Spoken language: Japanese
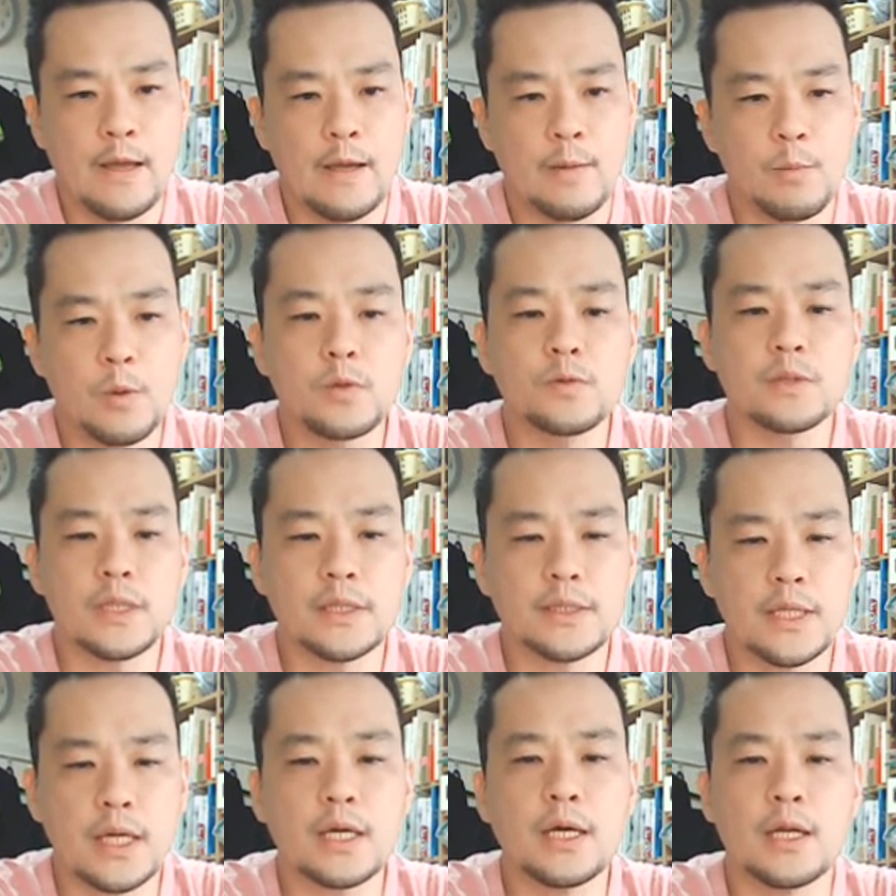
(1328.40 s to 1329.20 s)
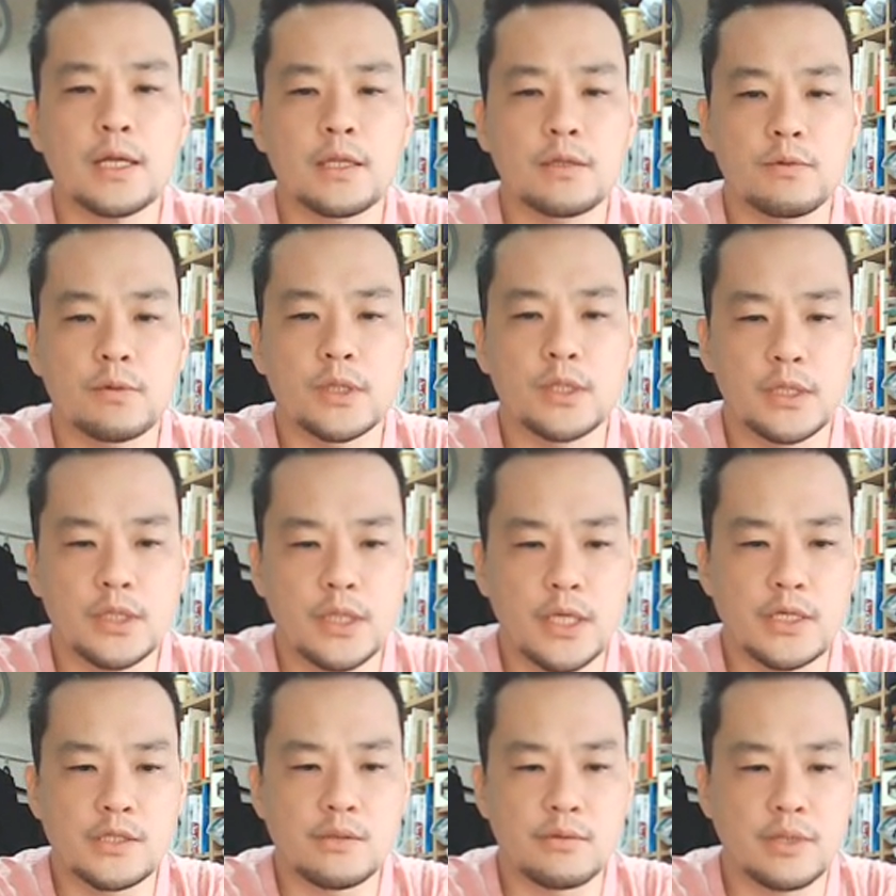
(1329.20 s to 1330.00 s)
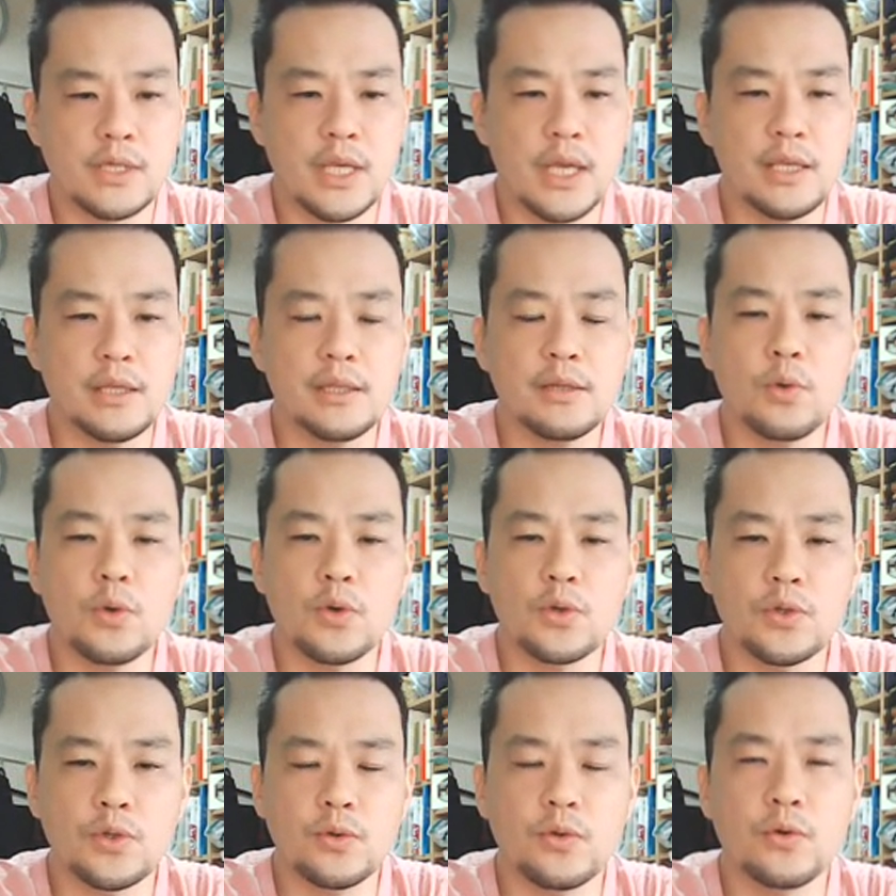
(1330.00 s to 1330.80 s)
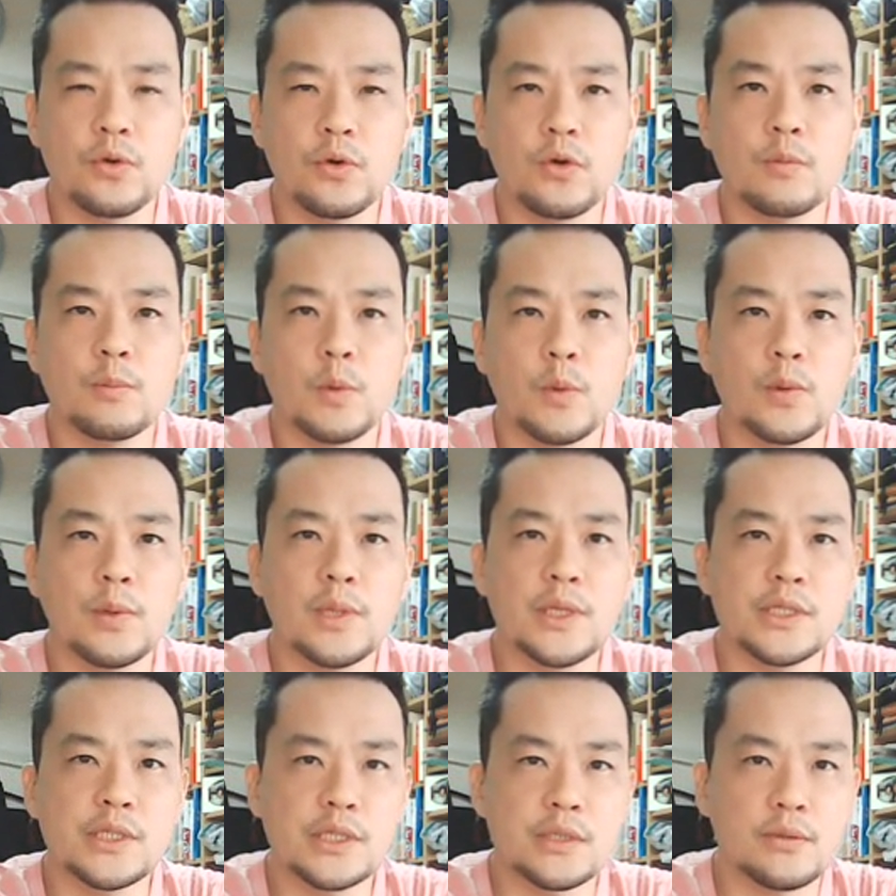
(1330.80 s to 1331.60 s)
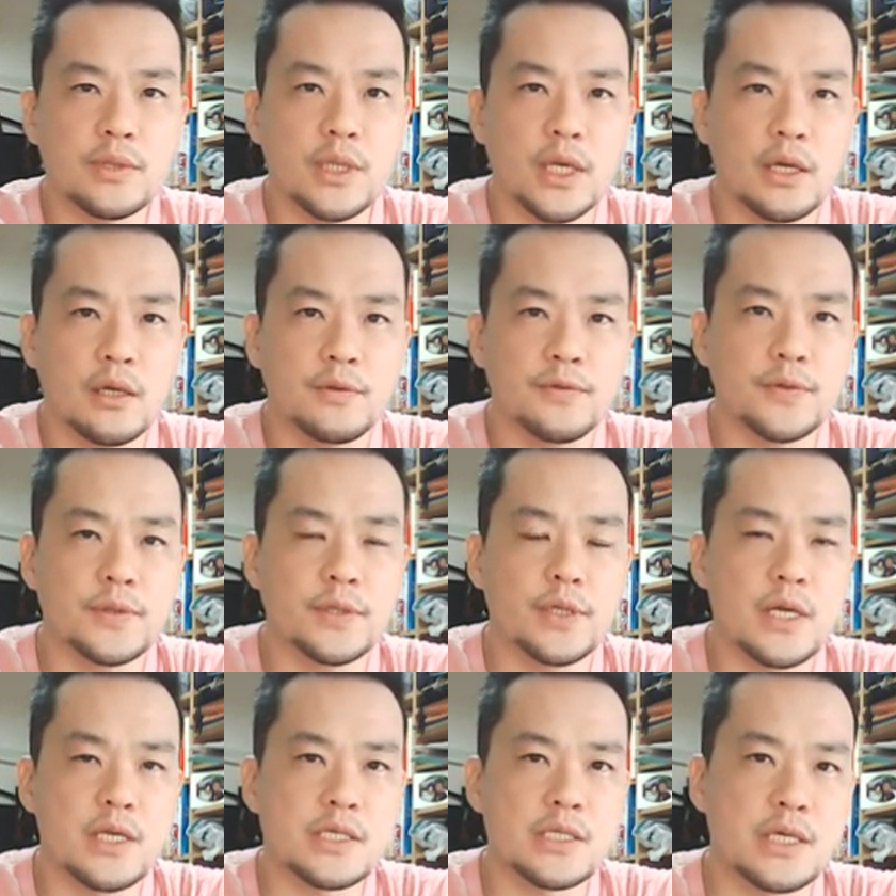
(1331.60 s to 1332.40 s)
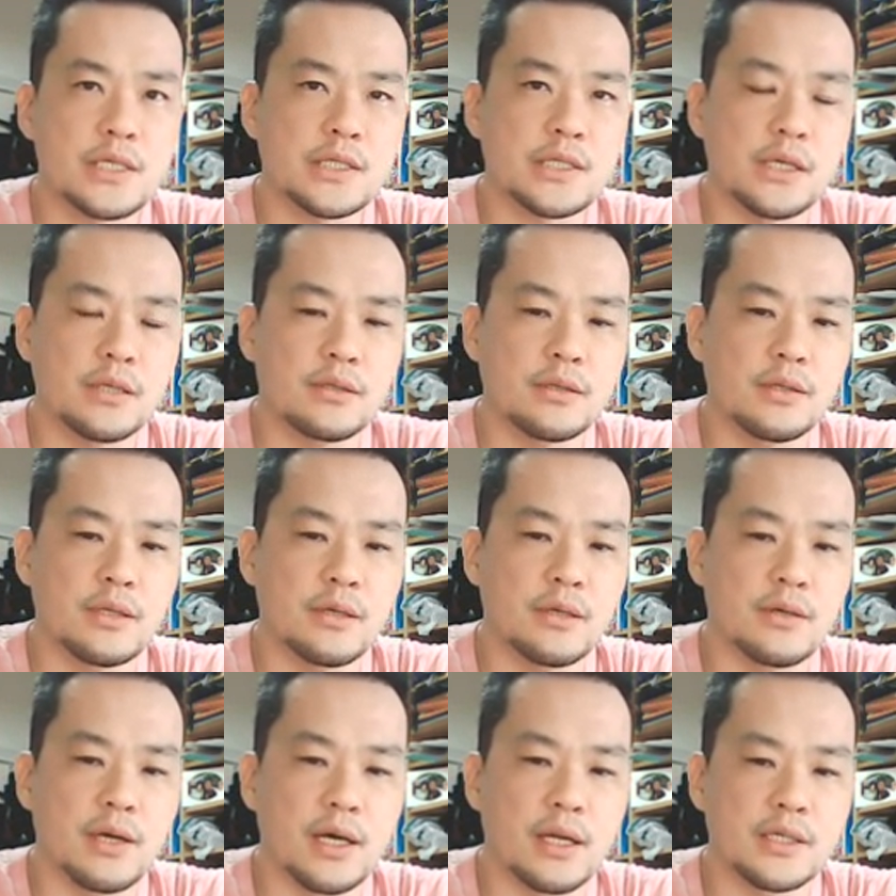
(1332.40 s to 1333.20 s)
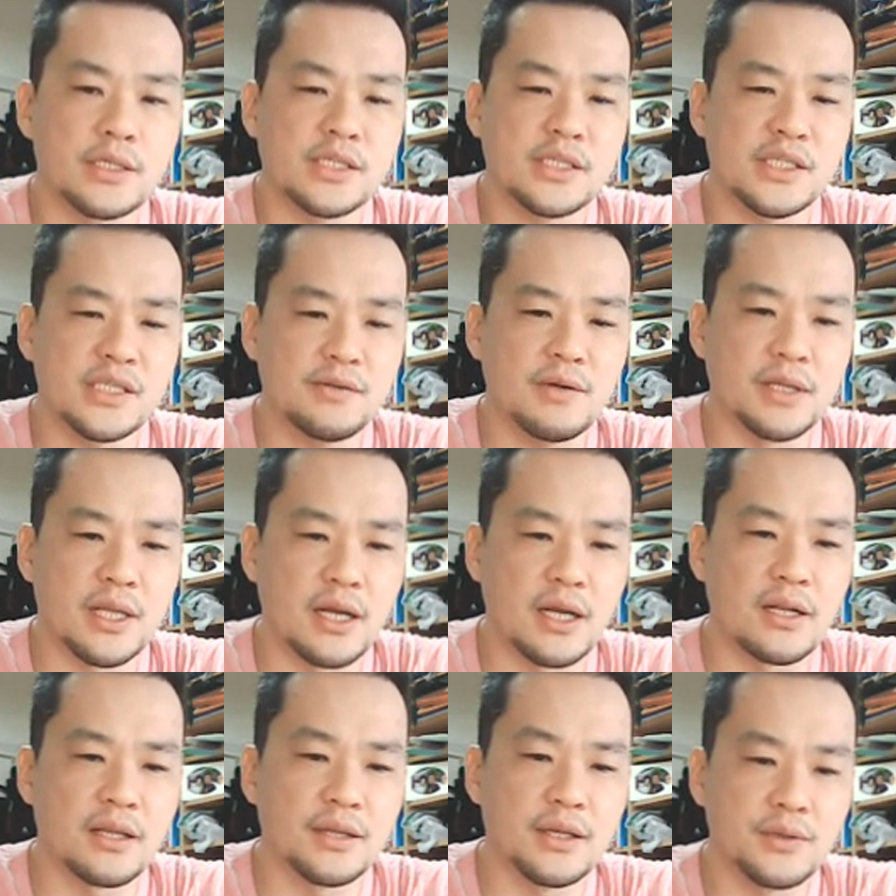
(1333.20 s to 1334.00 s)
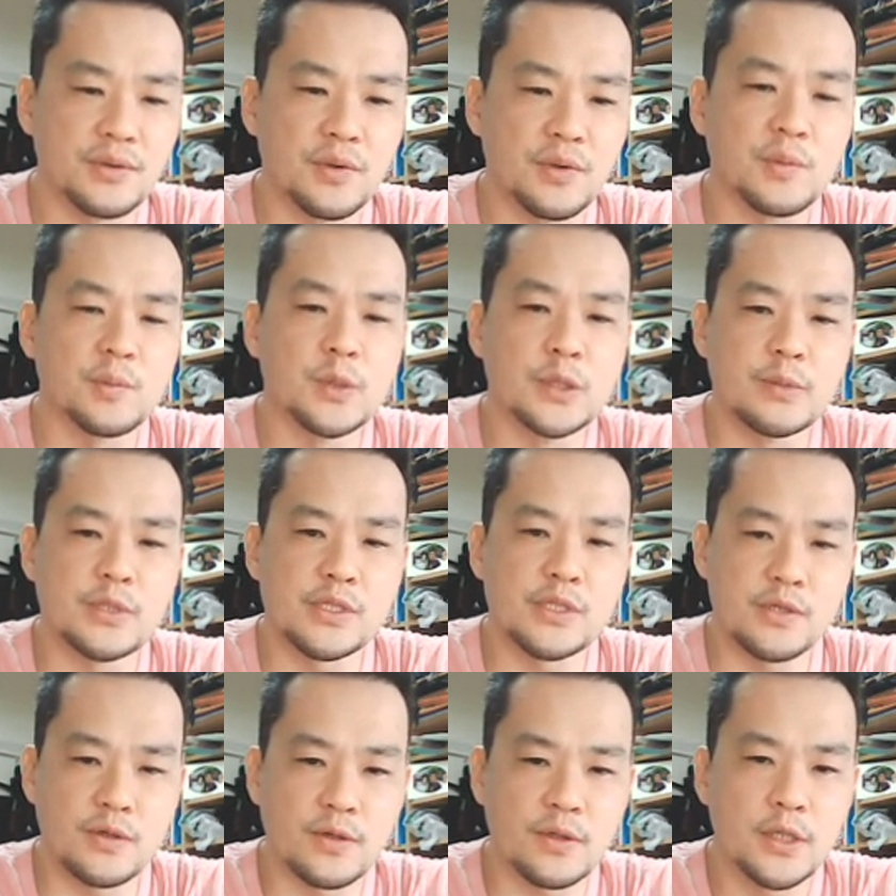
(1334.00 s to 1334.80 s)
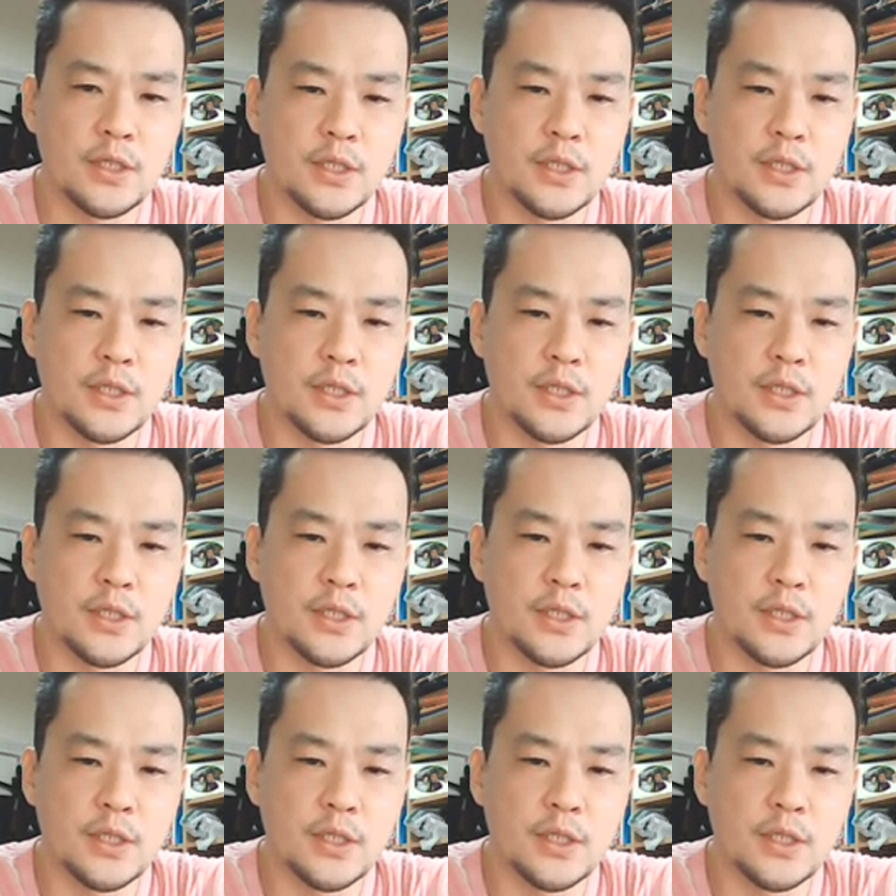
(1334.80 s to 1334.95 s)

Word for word: 僕はだからといってその天皇教をもう一度ね復活させるっていう話にはならないと思いますよ。